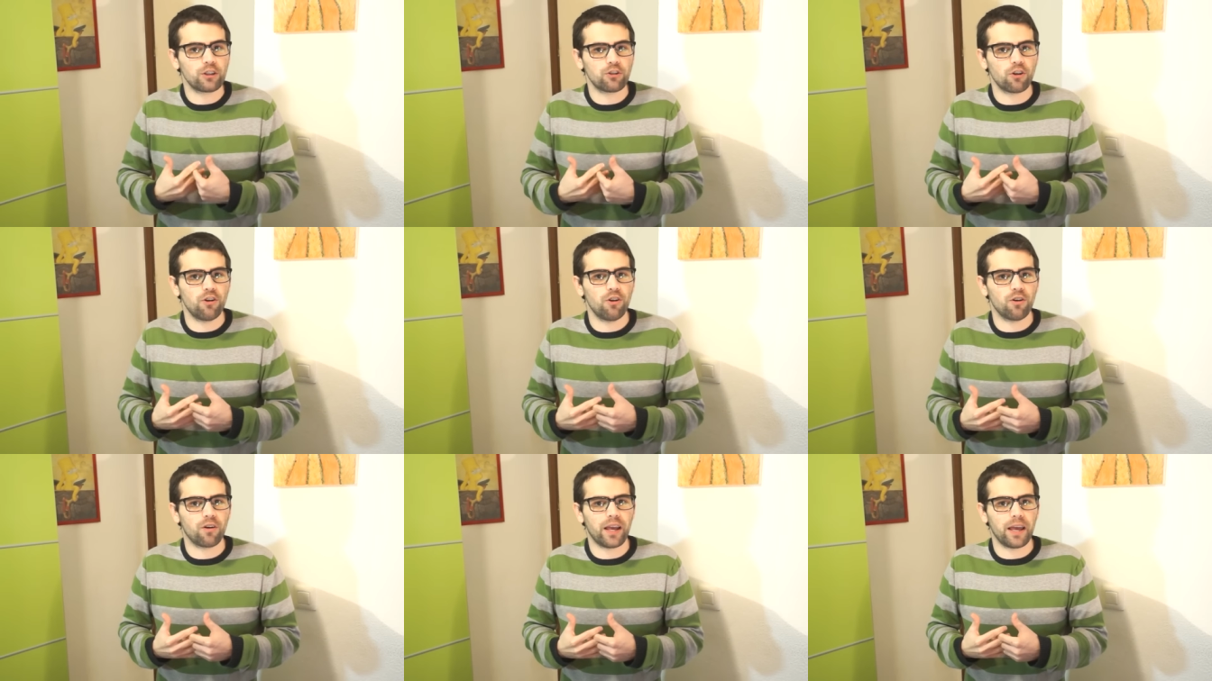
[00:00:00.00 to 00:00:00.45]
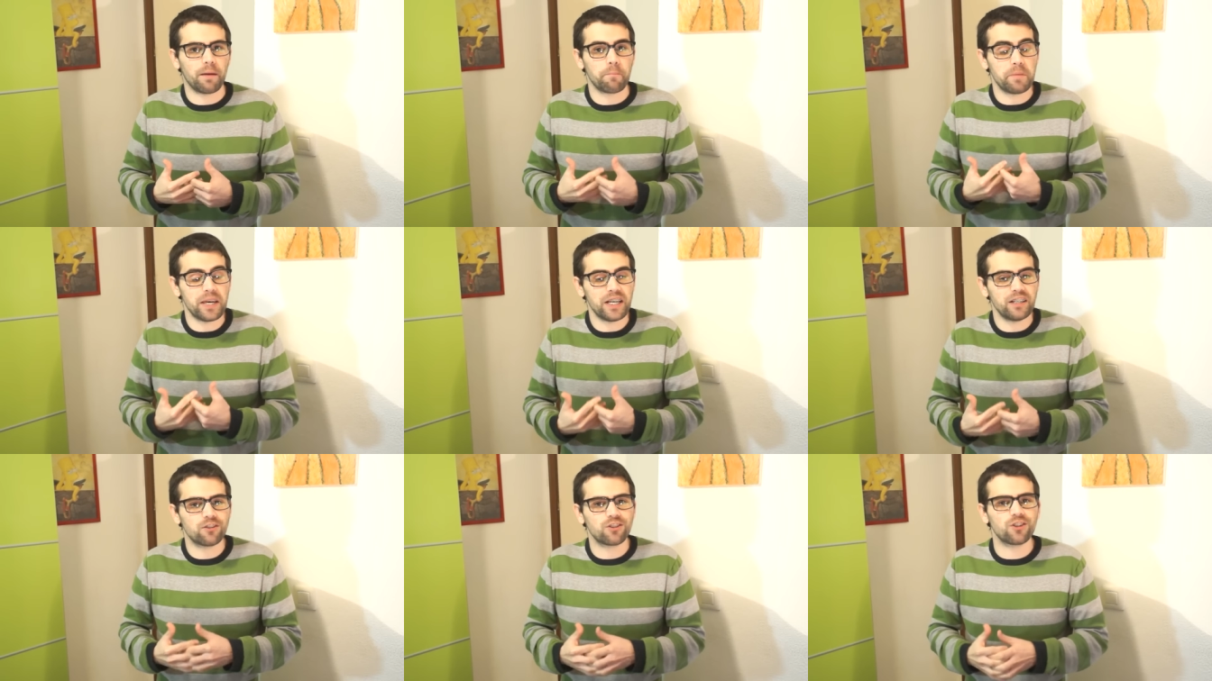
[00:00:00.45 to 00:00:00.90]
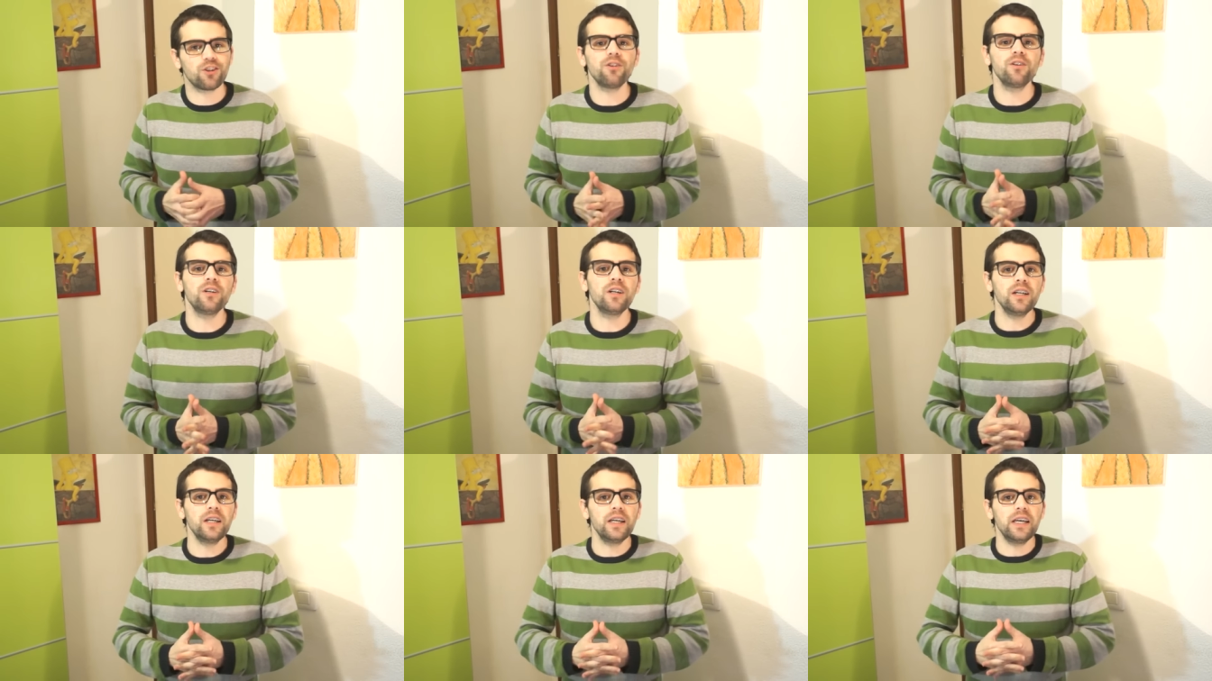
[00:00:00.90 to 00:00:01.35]
o eso es lo que
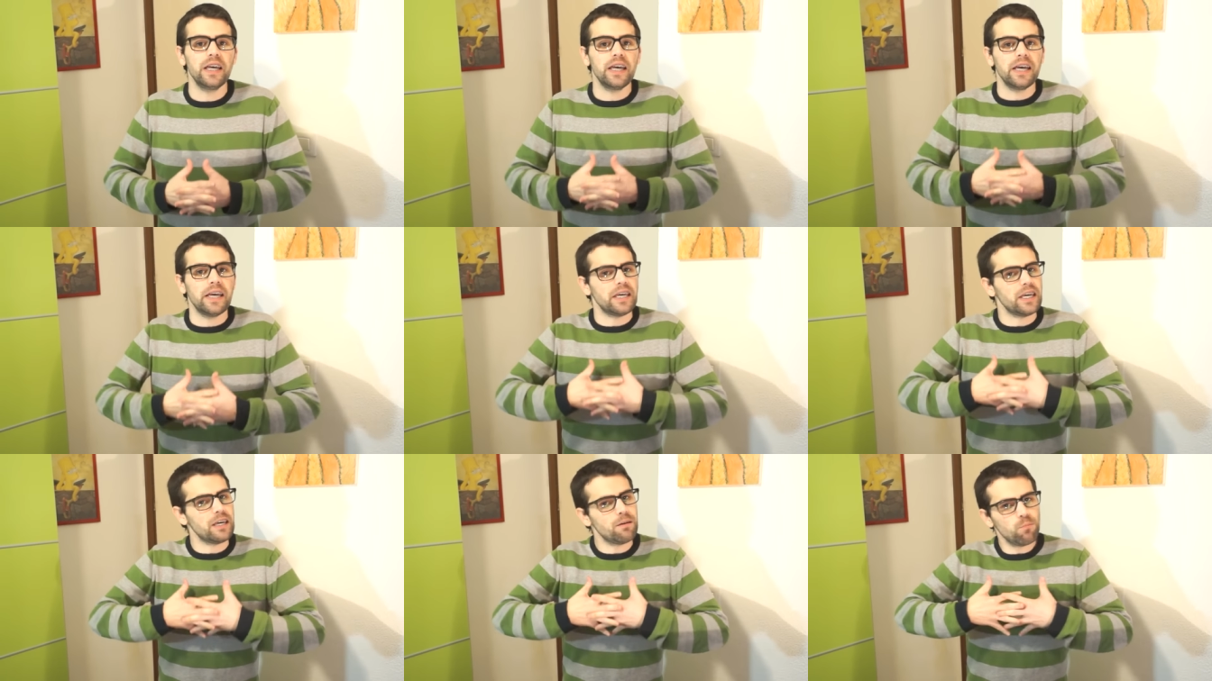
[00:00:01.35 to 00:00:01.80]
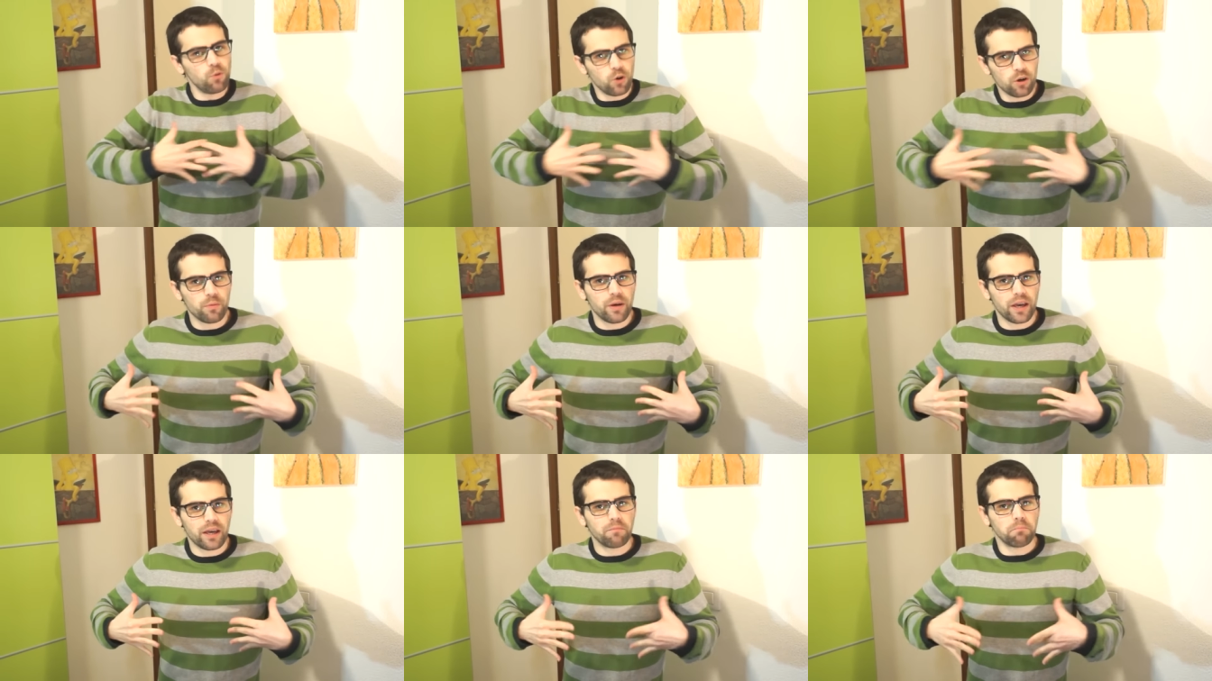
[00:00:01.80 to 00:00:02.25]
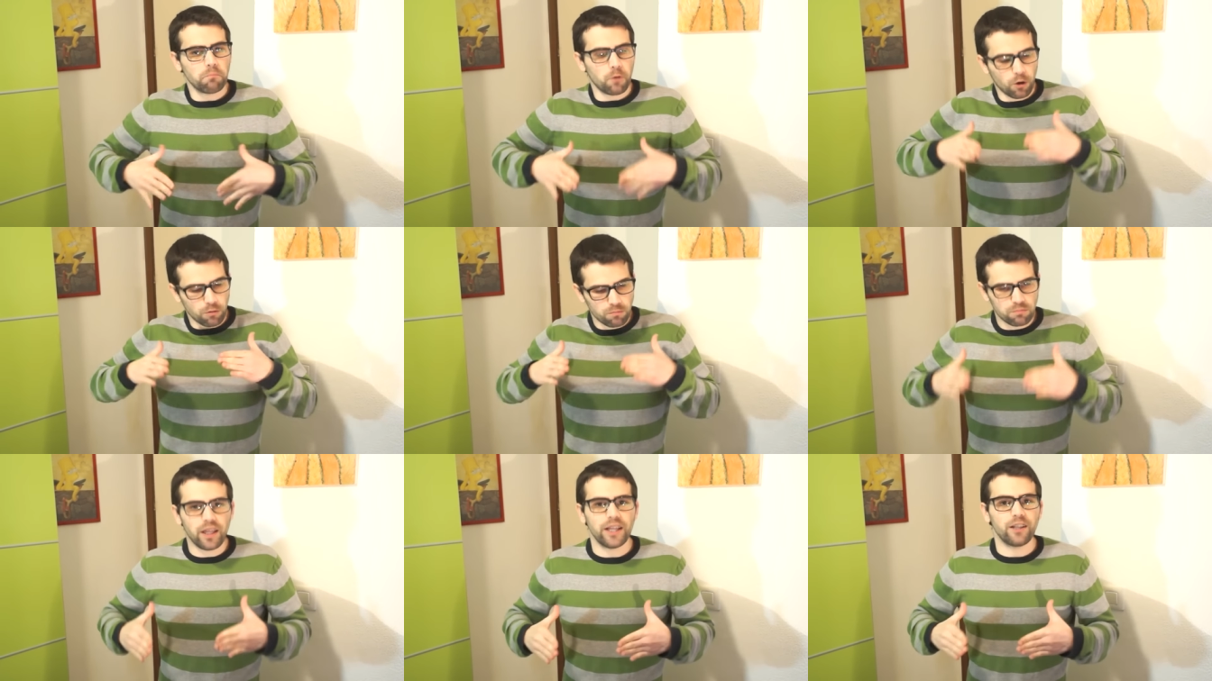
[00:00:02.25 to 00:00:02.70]
pienso. Y muy bien,
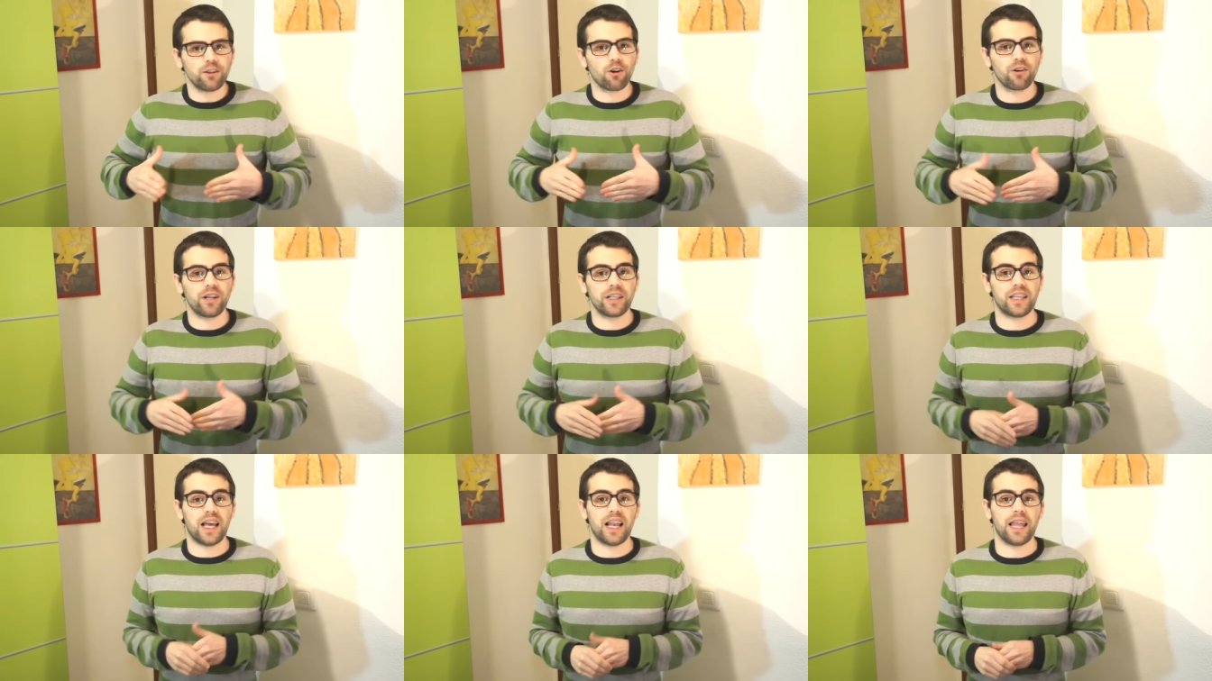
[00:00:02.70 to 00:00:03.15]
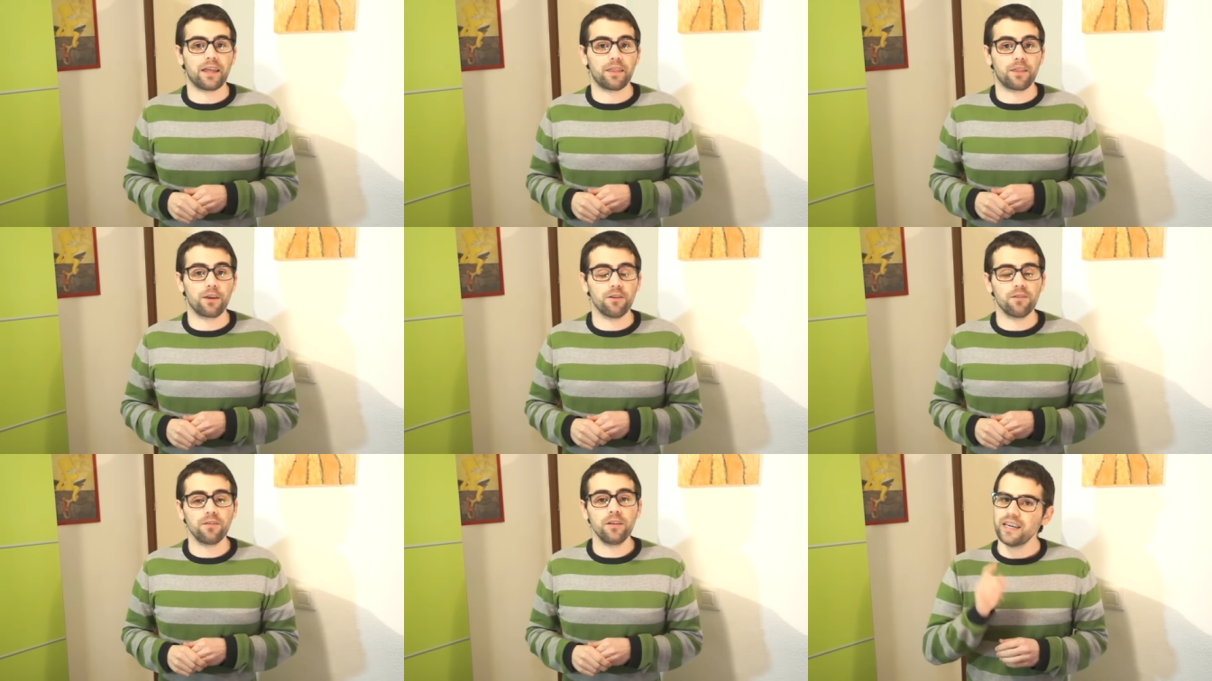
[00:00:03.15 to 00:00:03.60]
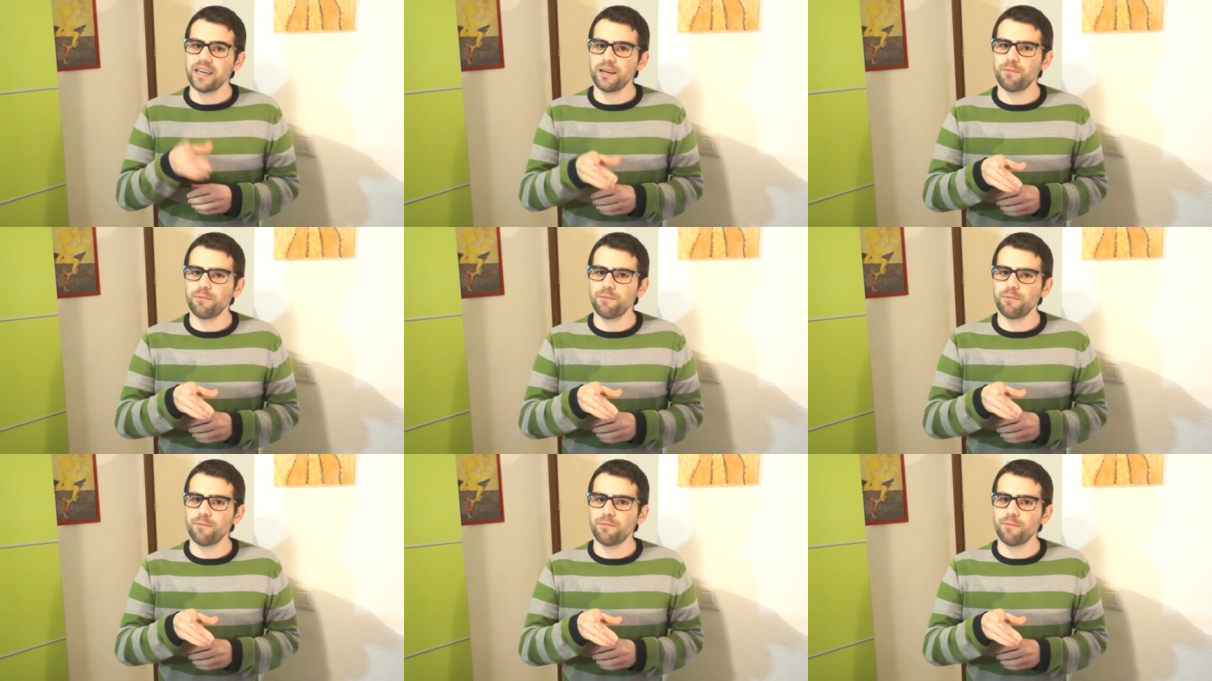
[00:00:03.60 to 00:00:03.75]
contento con esta elección.